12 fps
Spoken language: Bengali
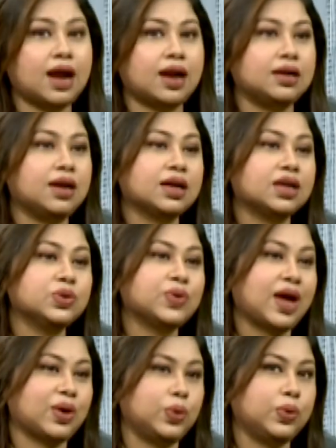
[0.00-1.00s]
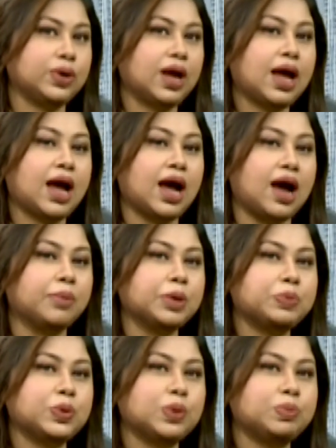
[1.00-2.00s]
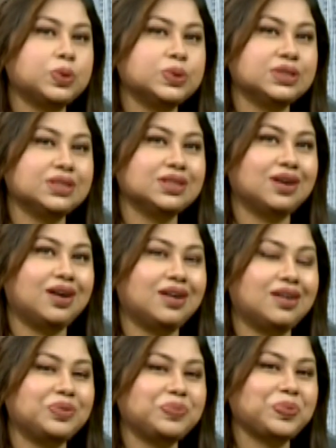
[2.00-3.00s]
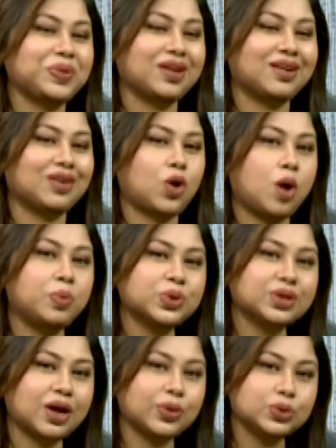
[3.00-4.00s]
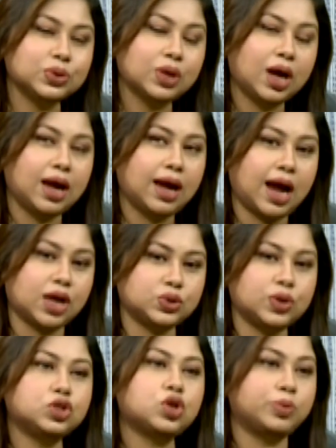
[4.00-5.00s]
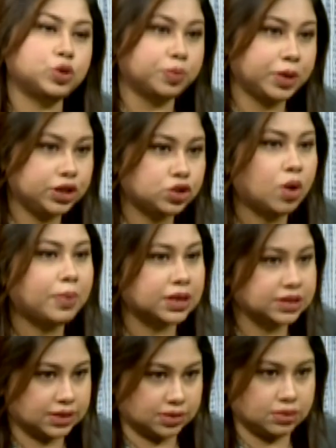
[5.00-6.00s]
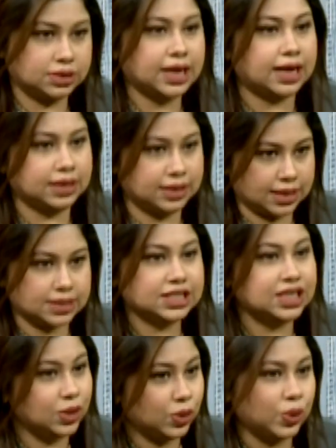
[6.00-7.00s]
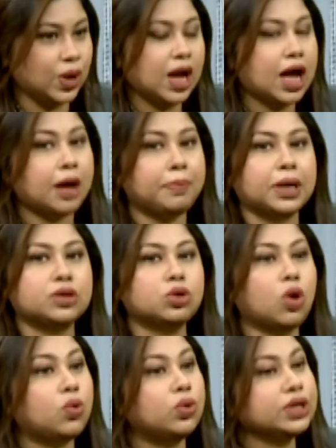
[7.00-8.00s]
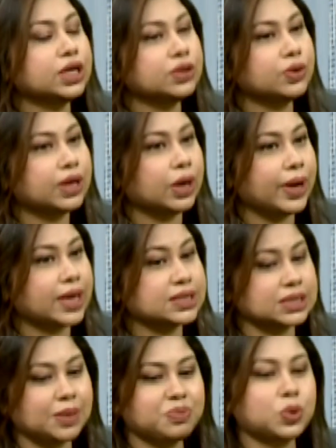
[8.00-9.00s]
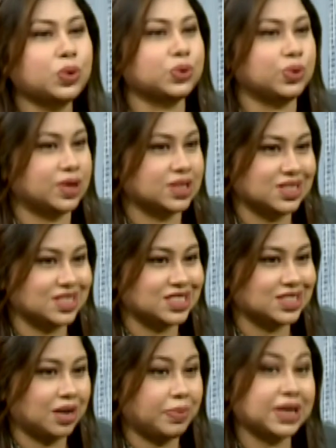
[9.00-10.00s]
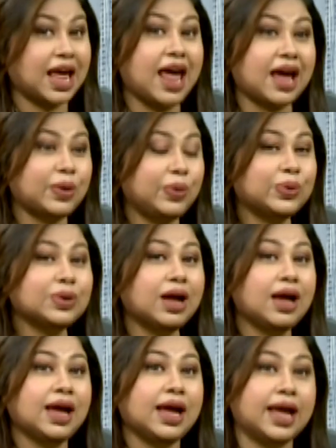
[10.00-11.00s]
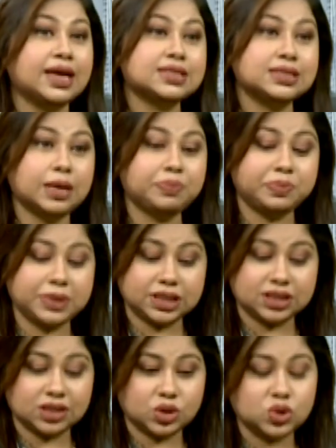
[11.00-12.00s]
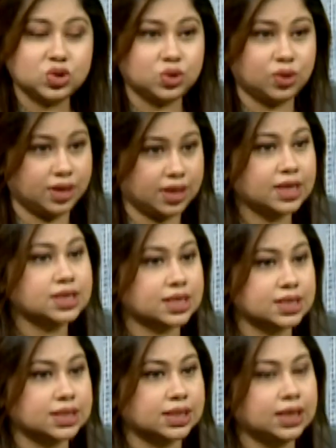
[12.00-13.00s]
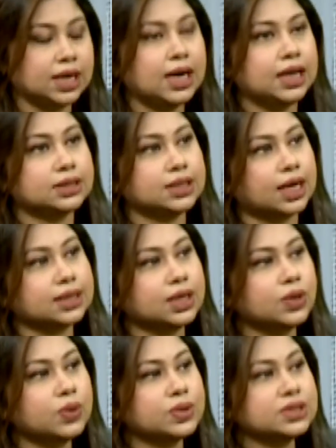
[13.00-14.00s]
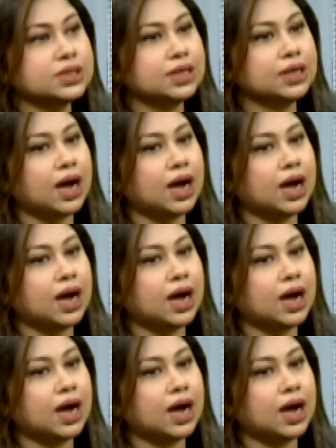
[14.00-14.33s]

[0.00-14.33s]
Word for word: নারীরা কিন্তু এখন আমি বলবো যে ক্ষমতায়ন আসলে সবসময়ই সবার চাহিদা ছিল বাট তখন কিন্তু কেউ একসেপ্ট করতো না জিনিসটা এখন একসেপ্টেশন তো চলেই এসেছে সাথেও হচ্ছে